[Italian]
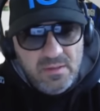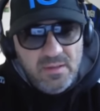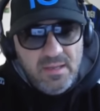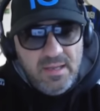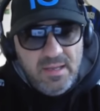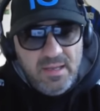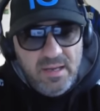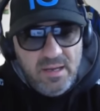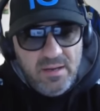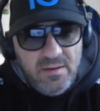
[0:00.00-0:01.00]

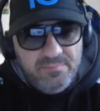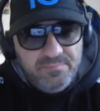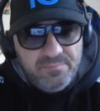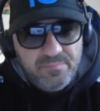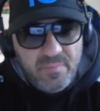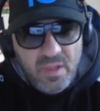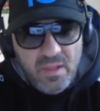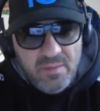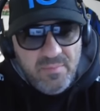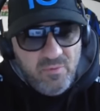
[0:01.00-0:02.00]
Eh,
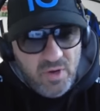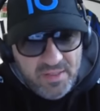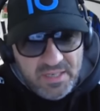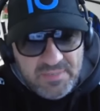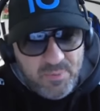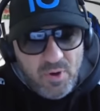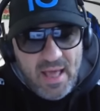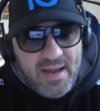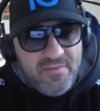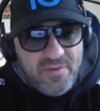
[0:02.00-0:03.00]
mi volete
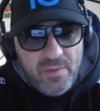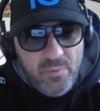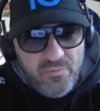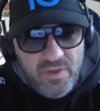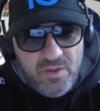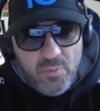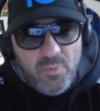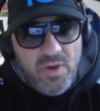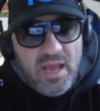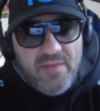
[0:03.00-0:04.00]
spronare a fare più video,
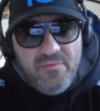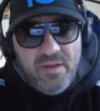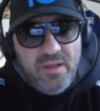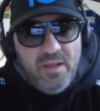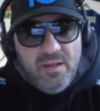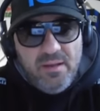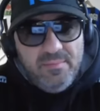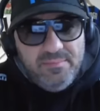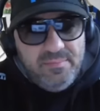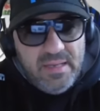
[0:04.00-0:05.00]
più live?
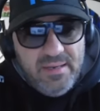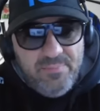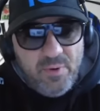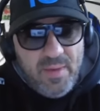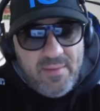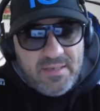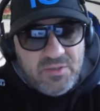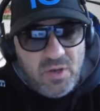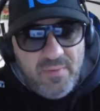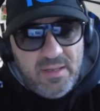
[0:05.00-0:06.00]
Eh, il problema è
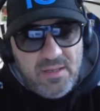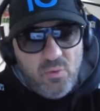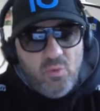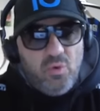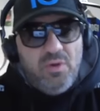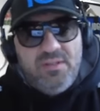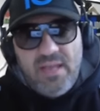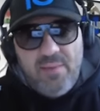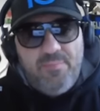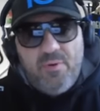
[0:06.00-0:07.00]
solamente uno, il
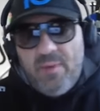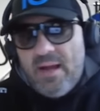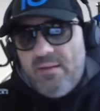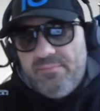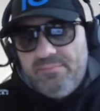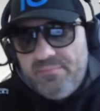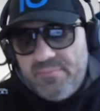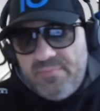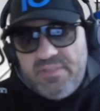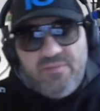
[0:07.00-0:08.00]
tempo, ma
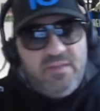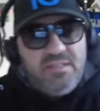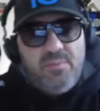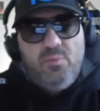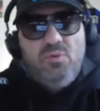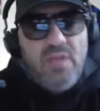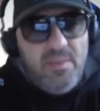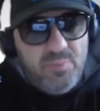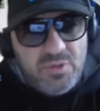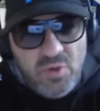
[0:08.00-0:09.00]
se avessi più
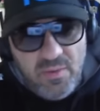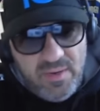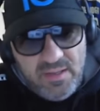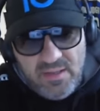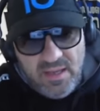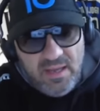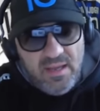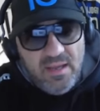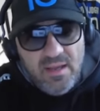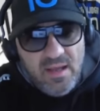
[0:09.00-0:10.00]
tempo
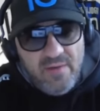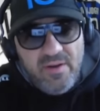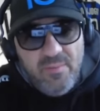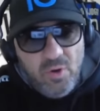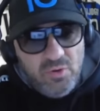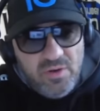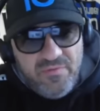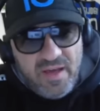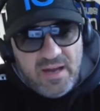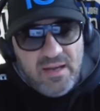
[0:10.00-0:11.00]
sicuramente avrei modo di
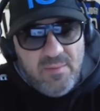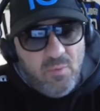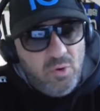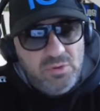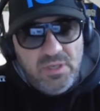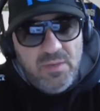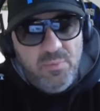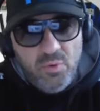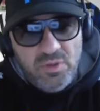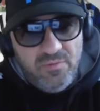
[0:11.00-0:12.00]
farne molti di
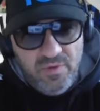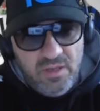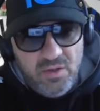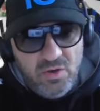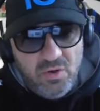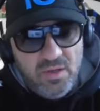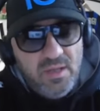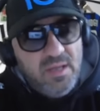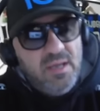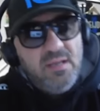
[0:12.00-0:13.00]
più di video
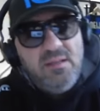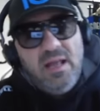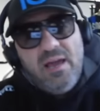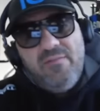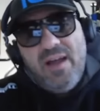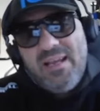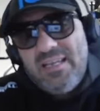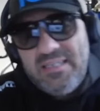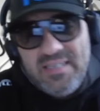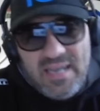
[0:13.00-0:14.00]
e di live,
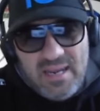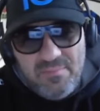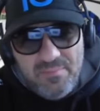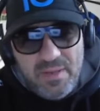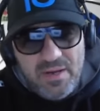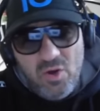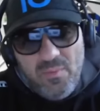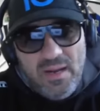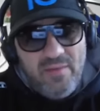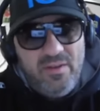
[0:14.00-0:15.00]
anche se per
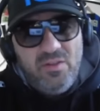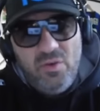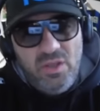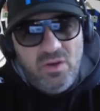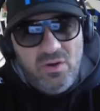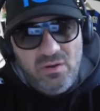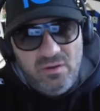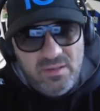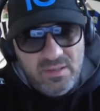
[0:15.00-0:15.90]
come la vedo io